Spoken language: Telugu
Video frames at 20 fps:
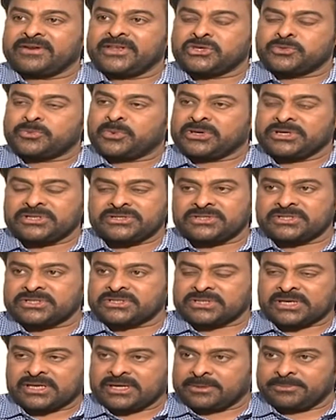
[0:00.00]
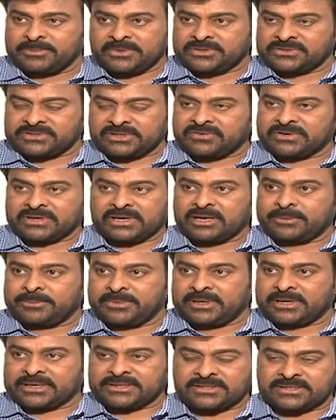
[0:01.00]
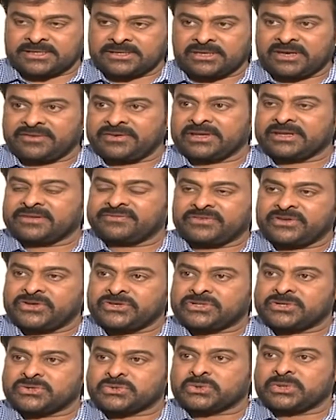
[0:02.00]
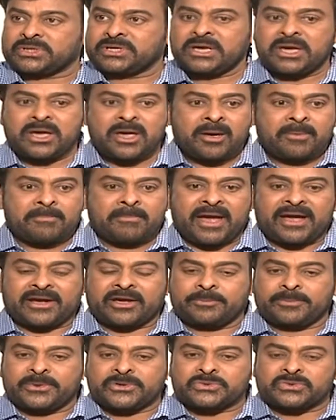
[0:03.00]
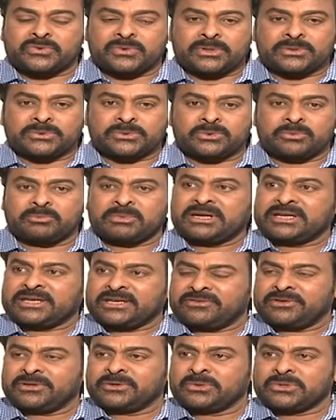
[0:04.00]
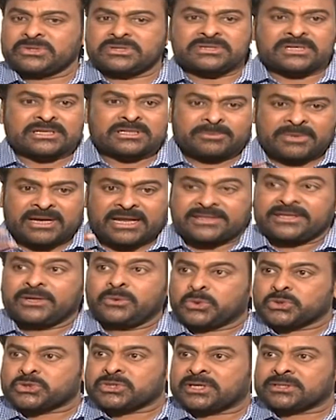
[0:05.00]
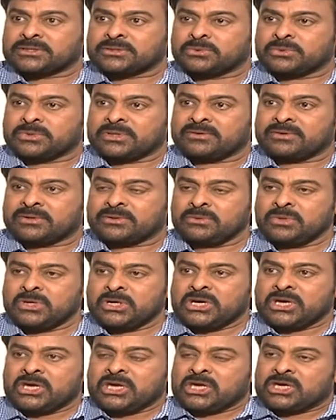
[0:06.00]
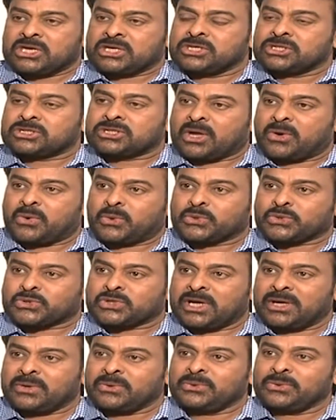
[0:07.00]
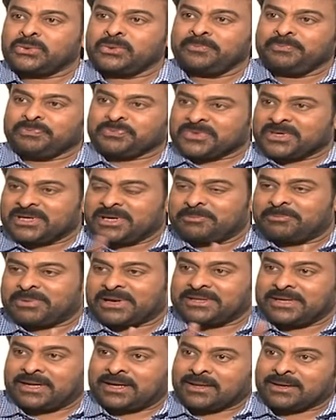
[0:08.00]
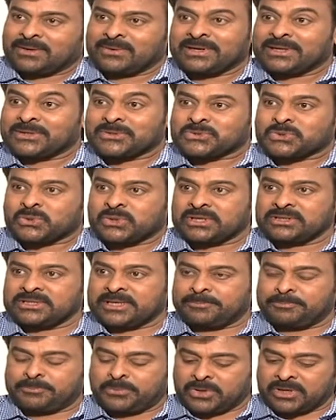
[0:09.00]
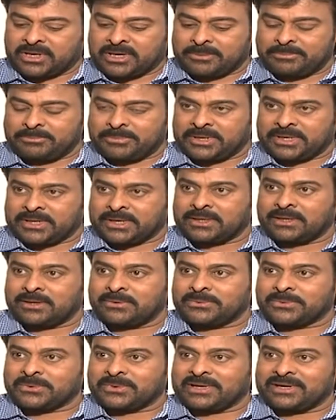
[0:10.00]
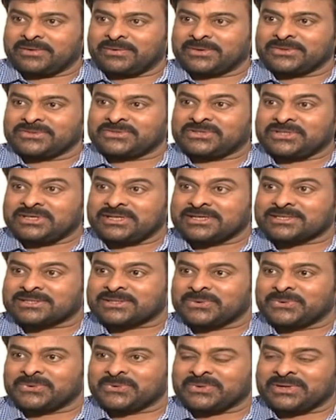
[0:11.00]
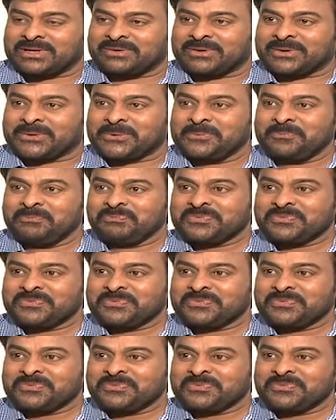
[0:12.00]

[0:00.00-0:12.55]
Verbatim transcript: ఫైవ్ లేచిపోయి సిక్స్ కల్లా మీ సెవెన్ కల్లా మీ ఎక్సర్సైజ్ అవన్నీ ఫినిష్ చేసుకుని మేకప్ వేసుకుని వెళుతూ మళ్ళీ ఈవినింగ్ వచ్చిన తర్వాత మళ్ళీ అదే హుషారుతో ఉండేవారు ఇంత హుషారు ఈ పదేళ్లలో నేను చూడలేదు ఎప్పుడు గంభీరంగా ఉంటుండేవారు సీరియస్గా ఉంటుండేవారు